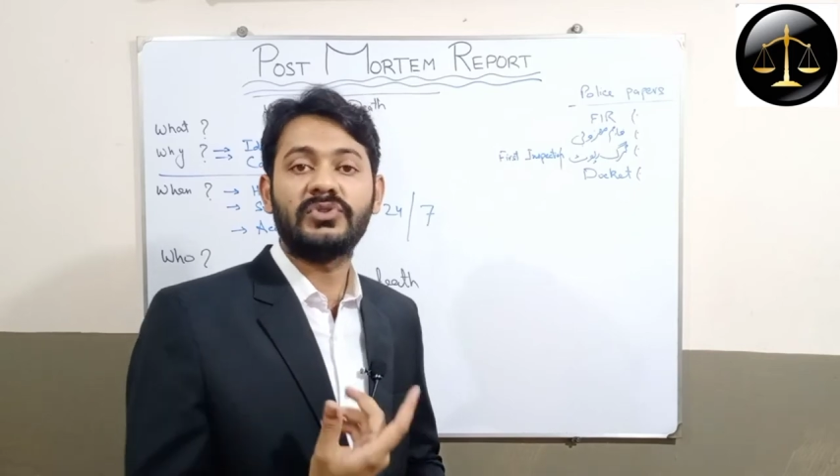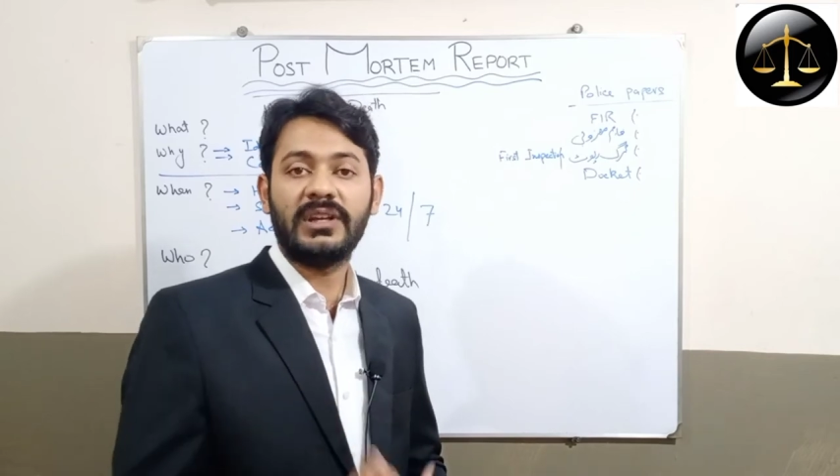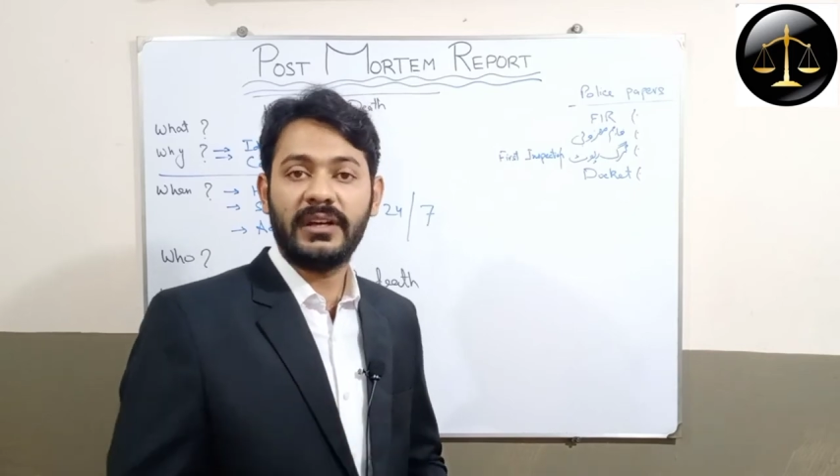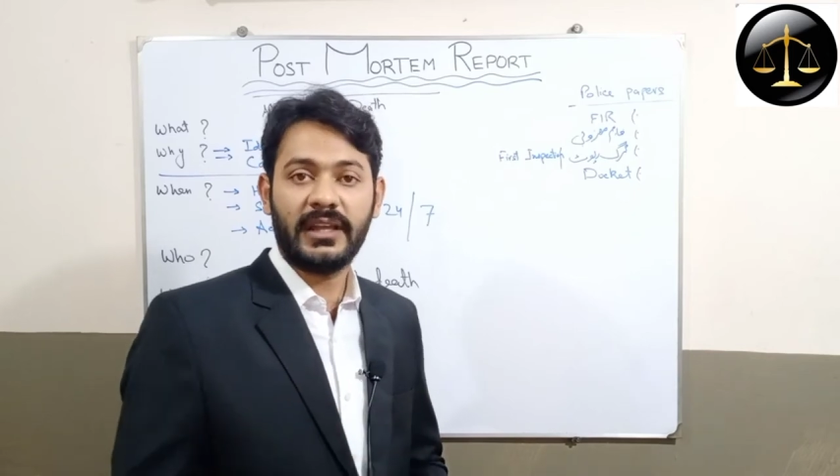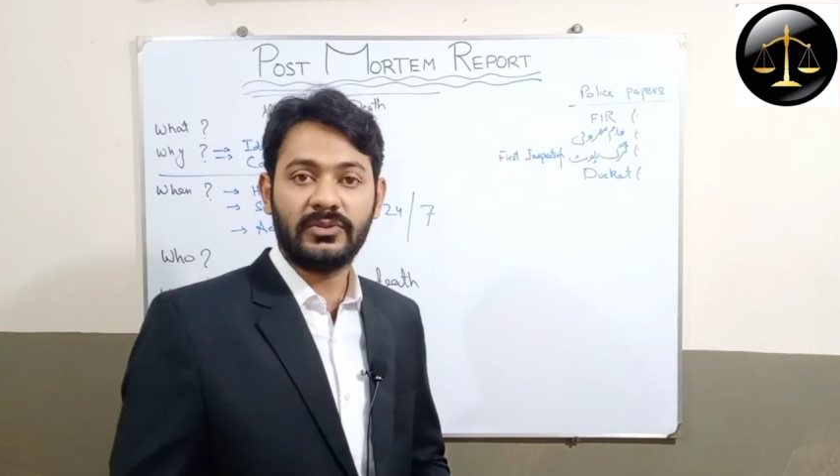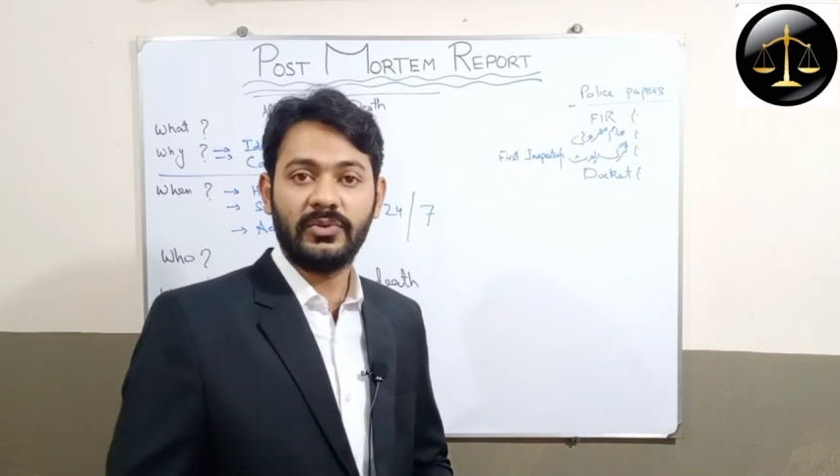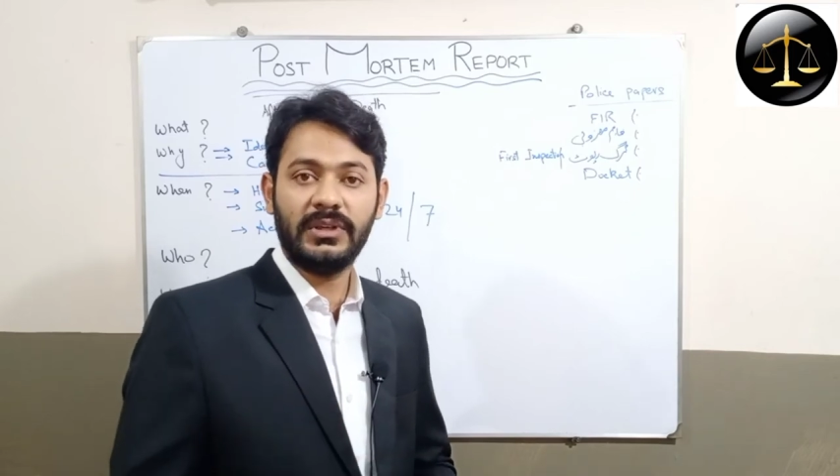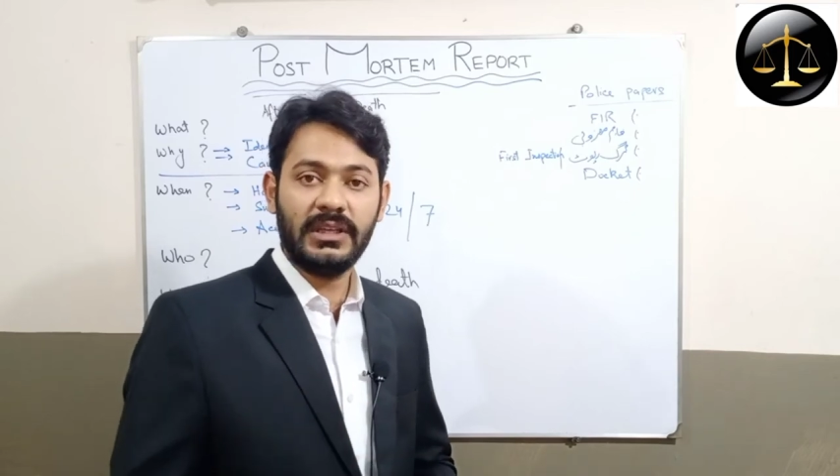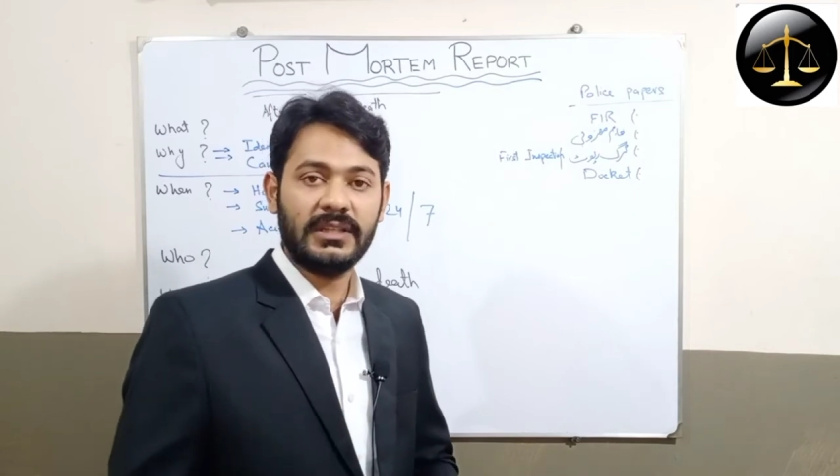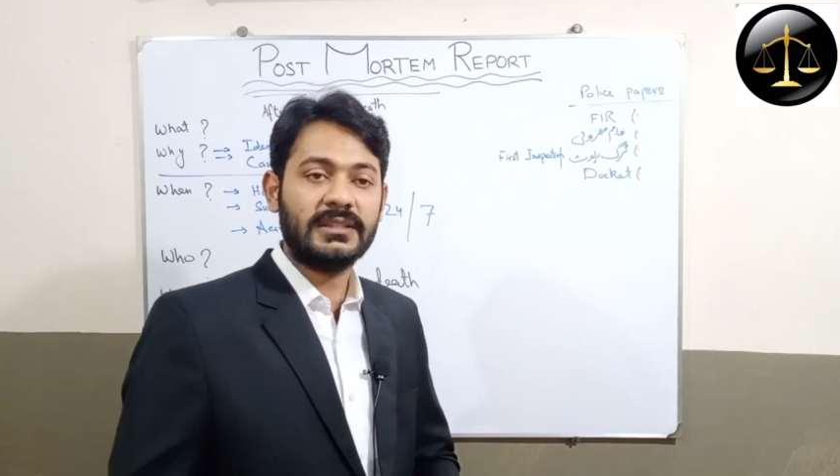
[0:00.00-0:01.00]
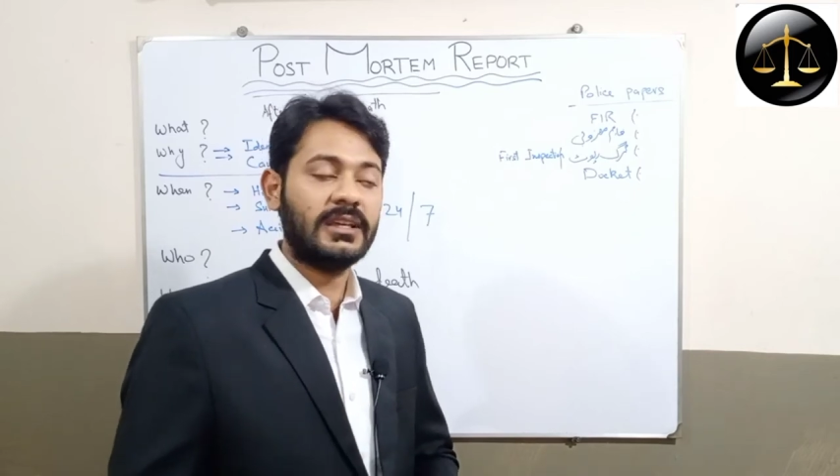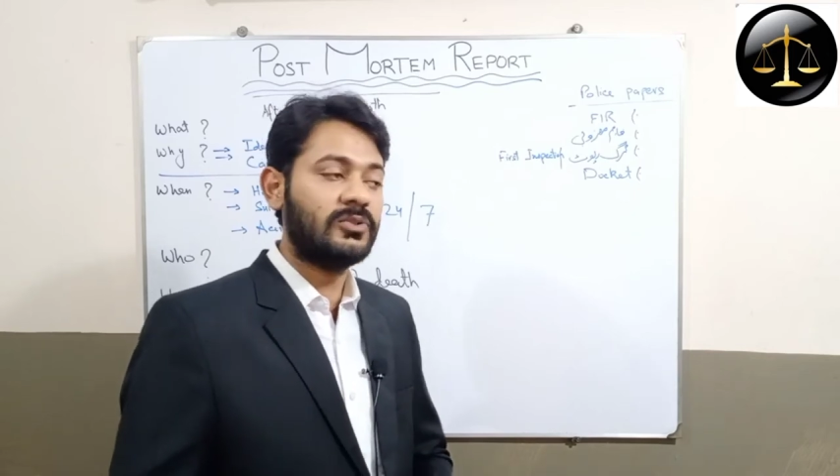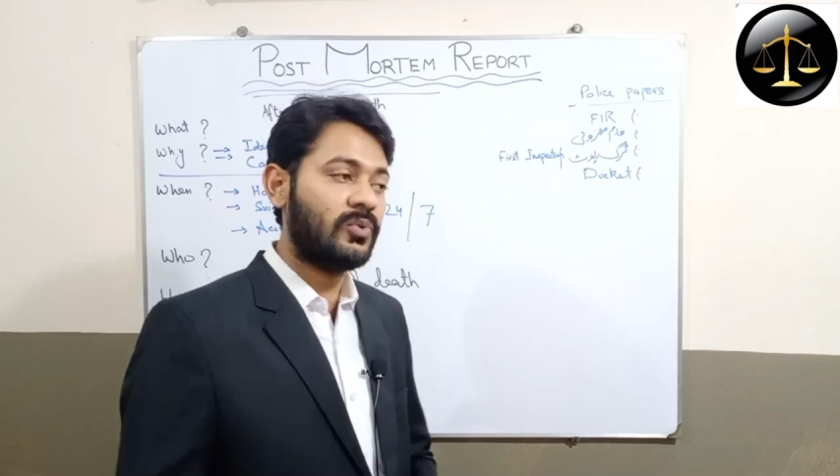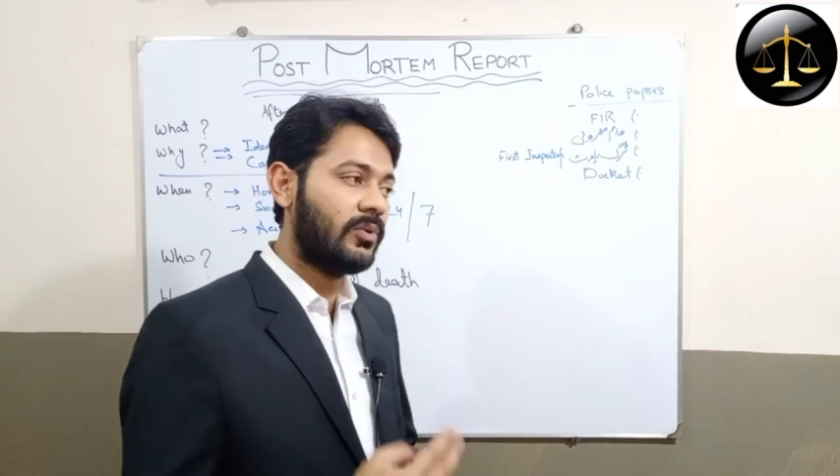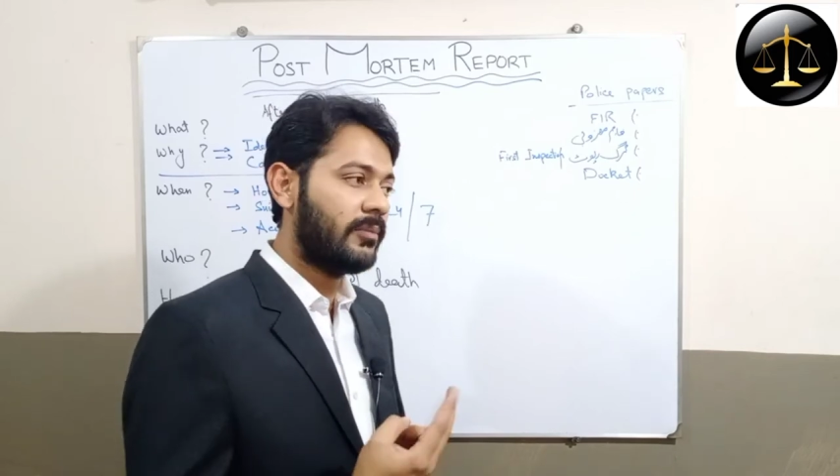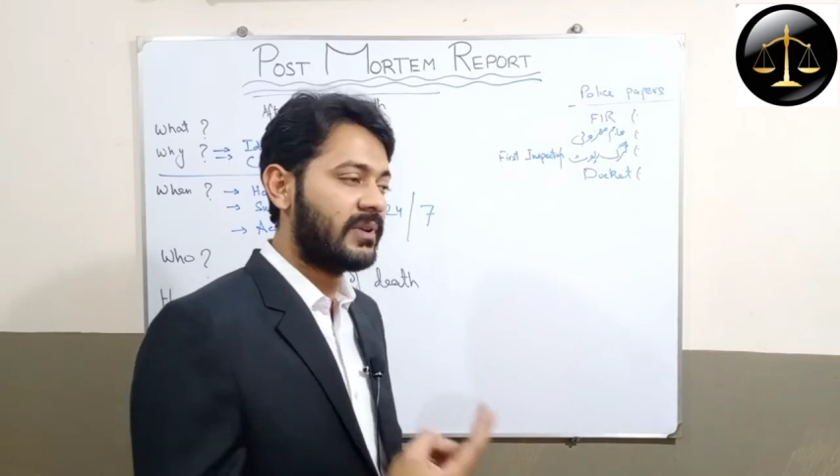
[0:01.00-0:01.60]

उसकी डेथ हुई इसके दो